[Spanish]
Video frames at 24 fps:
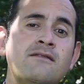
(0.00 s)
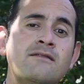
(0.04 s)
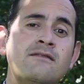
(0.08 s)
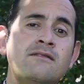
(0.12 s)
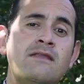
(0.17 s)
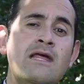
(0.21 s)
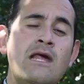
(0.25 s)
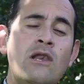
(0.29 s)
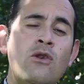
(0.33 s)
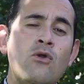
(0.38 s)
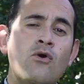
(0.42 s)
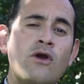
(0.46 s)

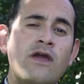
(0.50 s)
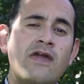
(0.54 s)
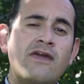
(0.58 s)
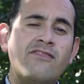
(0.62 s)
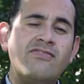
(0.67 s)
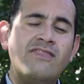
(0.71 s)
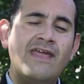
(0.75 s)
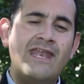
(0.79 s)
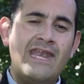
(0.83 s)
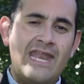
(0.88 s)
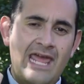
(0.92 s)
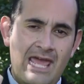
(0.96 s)
de lo que
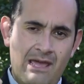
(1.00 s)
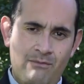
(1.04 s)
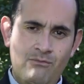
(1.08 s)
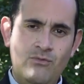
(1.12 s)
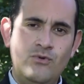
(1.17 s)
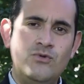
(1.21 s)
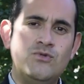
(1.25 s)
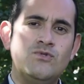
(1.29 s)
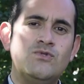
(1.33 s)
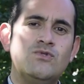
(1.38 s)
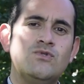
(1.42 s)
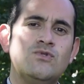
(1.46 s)

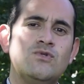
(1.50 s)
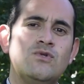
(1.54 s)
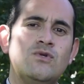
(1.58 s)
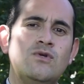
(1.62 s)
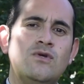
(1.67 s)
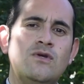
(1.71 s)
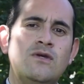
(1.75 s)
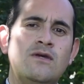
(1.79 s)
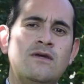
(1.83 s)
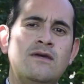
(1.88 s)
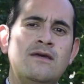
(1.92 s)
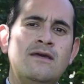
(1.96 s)
tenemos
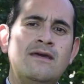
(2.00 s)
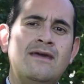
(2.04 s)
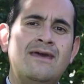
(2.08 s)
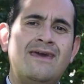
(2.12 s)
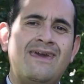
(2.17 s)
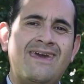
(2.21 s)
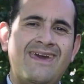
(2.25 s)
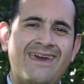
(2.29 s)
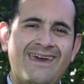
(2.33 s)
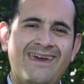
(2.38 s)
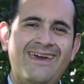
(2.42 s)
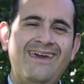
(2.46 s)

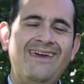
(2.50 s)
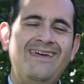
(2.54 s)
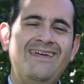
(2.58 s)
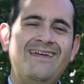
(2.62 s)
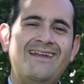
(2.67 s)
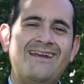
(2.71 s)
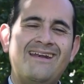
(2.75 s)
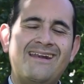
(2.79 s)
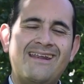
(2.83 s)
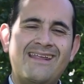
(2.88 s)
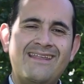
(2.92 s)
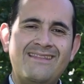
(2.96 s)
que
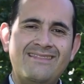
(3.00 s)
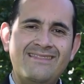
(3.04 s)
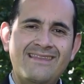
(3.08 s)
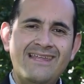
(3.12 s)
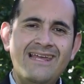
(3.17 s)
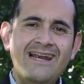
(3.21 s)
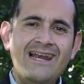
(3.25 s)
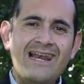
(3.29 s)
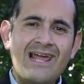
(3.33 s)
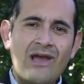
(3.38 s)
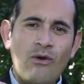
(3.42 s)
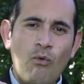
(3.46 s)

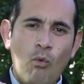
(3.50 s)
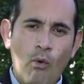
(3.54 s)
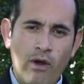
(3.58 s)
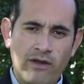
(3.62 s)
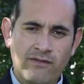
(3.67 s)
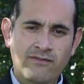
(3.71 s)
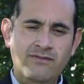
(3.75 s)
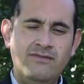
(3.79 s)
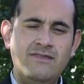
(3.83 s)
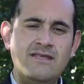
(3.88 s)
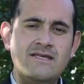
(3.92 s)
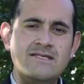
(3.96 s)
rendirle
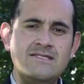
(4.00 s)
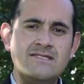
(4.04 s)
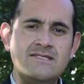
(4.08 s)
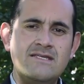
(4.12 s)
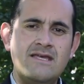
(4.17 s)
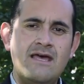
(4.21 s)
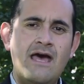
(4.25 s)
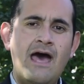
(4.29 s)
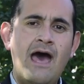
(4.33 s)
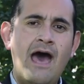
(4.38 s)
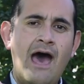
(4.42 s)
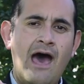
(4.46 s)
cuentas
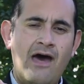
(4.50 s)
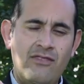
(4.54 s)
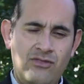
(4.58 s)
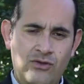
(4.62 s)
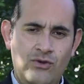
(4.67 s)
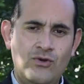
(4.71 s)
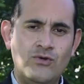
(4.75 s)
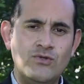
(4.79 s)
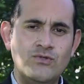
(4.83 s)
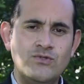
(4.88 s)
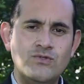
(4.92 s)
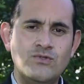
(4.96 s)
a
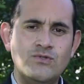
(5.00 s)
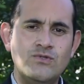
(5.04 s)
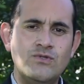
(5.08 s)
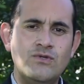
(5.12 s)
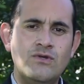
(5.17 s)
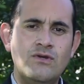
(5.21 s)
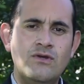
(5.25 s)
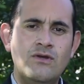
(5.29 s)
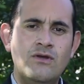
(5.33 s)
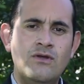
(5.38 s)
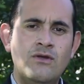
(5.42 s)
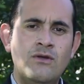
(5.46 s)
Dios.
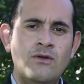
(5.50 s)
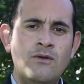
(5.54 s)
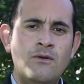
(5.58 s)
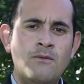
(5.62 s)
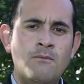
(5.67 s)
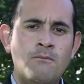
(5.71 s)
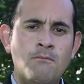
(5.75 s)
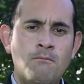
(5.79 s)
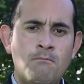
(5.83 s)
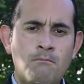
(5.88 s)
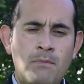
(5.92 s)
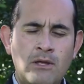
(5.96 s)

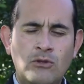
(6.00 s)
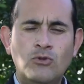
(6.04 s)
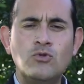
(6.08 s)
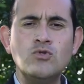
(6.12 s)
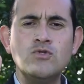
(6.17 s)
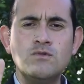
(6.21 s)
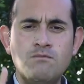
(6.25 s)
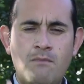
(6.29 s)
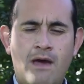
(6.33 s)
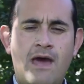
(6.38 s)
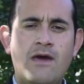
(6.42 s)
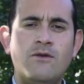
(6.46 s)
Ve
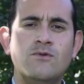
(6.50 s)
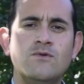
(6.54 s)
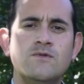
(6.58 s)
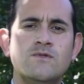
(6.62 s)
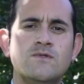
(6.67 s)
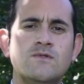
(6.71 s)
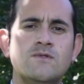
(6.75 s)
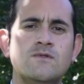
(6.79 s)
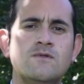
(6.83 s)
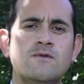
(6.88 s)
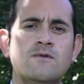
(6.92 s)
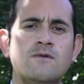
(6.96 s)
tus
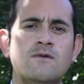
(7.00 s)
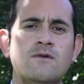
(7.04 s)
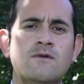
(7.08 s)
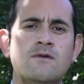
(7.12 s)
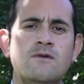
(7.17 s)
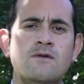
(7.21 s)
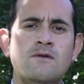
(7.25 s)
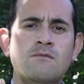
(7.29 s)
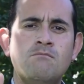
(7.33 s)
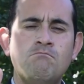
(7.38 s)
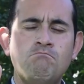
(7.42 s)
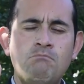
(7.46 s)
manos,
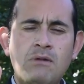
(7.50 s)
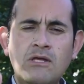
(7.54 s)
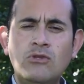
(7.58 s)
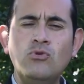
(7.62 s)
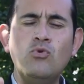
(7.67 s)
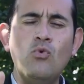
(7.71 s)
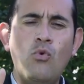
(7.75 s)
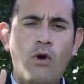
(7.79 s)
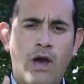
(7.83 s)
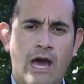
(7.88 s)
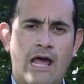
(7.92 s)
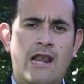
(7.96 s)
ve
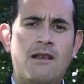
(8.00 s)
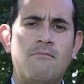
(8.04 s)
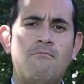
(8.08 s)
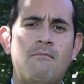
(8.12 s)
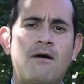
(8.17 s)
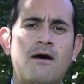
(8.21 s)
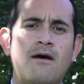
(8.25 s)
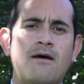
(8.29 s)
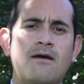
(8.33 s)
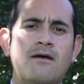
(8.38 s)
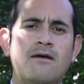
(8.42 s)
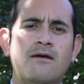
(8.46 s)
tu
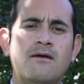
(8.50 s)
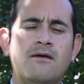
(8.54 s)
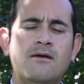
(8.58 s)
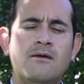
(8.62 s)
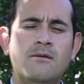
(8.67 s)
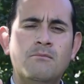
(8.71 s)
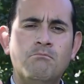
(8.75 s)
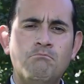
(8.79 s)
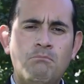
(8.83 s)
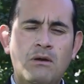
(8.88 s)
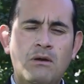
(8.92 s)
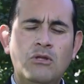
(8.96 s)
alma,
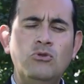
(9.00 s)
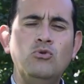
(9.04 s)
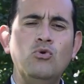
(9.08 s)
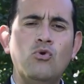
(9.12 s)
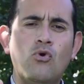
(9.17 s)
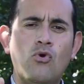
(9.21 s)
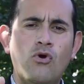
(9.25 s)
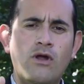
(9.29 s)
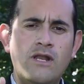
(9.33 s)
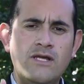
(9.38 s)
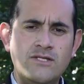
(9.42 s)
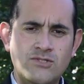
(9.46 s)
ve tu
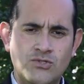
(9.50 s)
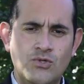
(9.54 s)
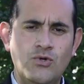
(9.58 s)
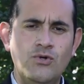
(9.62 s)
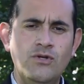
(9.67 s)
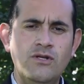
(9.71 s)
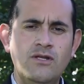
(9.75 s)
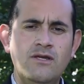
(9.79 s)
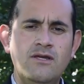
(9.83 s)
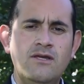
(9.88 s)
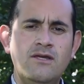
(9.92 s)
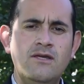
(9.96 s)

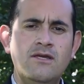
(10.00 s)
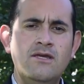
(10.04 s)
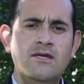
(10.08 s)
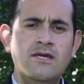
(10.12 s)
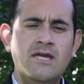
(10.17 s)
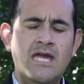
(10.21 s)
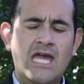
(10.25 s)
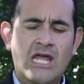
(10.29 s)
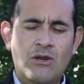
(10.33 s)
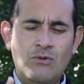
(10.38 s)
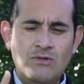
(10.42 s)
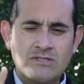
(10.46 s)
corazón,
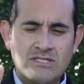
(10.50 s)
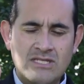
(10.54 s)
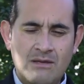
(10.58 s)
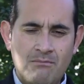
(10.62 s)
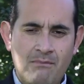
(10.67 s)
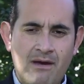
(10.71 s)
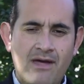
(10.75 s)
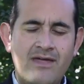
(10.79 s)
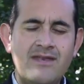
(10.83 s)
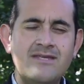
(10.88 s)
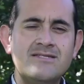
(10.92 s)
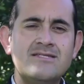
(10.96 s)
que nuestra
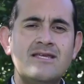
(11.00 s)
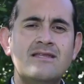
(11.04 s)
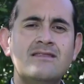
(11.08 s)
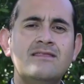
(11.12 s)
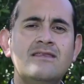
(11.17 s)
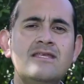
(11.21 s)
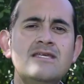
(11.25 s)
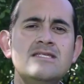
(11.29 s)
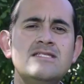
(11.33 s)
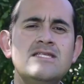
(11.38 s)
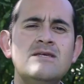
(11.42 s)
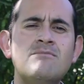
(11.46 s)
Madre
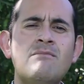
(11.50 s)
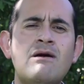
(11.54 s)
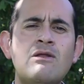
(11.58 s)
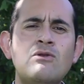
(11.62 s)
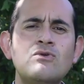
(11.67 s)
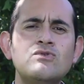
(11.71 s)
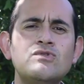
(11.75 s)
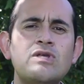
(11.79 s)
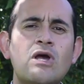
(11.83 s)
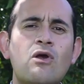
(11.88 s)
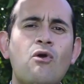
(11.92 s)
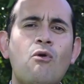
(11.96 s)
Santísima
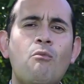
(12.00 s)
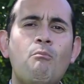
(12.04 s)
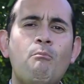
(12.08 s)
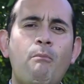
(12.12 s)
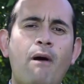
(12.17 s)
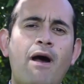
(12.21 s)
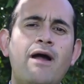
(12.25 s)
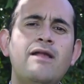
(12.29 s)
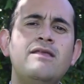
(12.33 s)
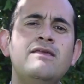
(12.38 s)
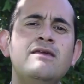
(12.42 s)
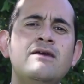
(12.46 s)
nos
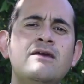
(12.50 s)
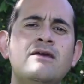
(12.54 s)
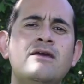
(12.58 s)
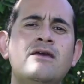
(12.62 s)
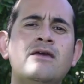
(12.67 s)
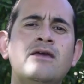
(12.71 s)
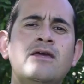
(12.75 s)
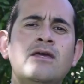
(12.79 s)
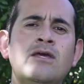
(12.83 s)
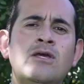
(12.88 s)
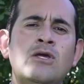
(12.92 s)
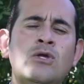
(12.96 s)
acompañe,
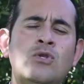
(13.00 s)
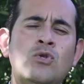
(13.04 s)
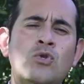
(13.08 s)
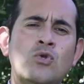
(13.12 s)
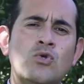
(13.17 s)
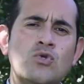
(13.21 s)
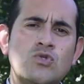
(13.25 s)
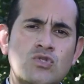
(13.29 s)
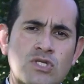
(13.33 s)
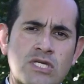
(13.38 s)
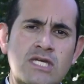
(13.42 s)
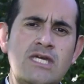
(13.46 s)

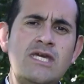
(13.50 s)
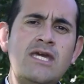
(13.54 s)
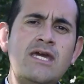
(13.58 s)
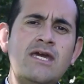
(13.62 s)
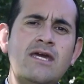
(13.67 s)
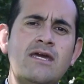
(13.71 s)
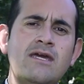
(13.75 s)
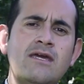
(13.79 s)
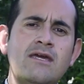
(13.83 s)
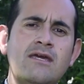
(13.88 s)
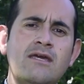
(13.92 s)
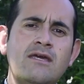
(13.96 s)
nos
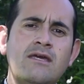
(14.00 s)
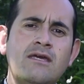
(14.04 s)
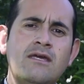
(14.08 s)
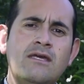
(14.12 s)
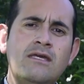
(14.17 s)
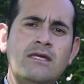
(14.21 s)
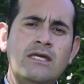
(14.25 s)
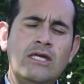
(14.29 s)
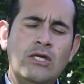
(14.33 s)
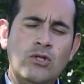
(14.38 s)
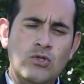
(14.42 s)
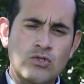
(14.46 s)
guíe
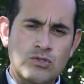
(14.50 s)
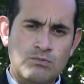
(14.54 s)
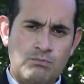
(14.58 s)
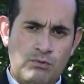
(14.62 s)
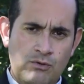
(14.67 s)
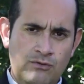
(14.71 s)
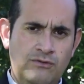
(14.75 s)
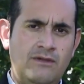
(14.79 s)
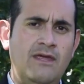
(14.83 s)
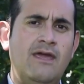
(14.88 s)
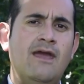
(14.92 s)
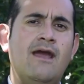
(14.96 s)
y nos
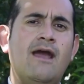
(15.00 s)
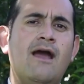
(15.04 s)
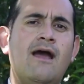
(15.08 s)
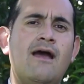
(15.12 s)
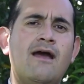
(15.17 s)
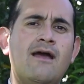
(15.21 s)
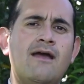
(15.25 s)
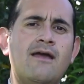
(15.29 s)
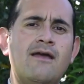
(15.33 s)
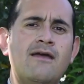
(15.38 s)
proteja.